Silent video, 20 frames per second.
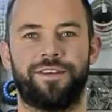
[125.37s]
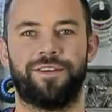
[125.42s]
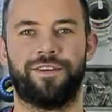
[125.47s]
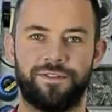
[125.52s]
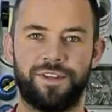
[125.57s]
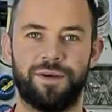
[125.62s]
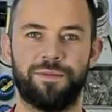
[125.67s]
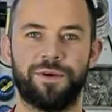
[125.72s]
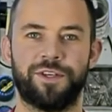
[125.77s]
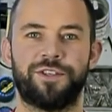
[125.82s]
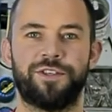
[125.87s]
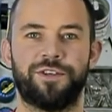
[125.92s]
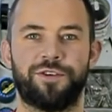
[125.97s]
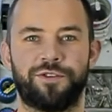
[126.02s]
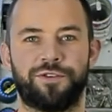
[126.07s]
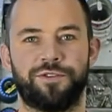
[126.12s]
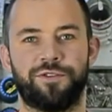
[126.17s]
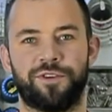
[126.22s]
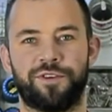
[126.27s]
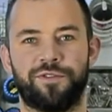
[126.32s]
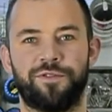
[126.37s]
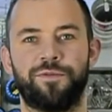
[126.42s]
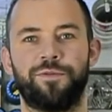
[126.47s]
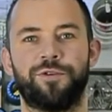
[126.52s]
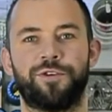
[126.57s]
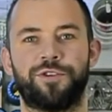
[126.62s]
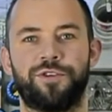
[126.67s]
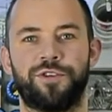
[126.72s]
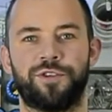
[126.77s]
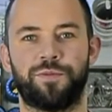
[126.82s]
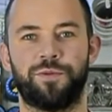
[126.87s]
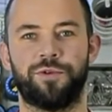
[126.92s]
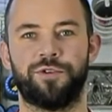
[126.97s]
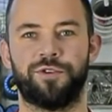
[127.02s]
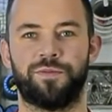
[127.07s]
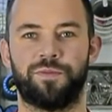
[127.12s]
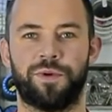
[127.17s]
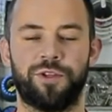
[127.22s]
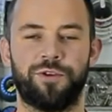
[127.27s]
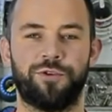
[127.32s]
В домашних условиях вы можете
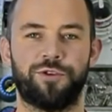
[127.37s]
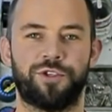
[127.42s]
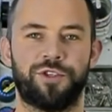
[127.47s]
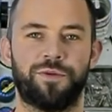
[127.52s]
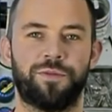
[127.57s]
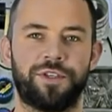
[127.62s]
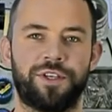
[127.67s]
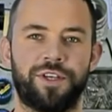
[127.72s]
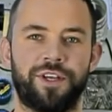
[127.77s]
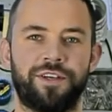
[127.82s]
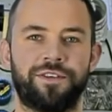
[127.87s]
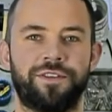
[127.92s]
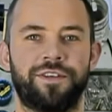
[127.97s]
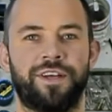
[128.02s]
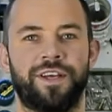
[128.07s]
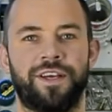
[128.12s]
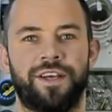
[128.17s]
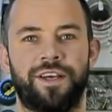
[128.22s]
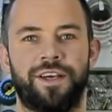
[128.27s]
использовать подручные материалы.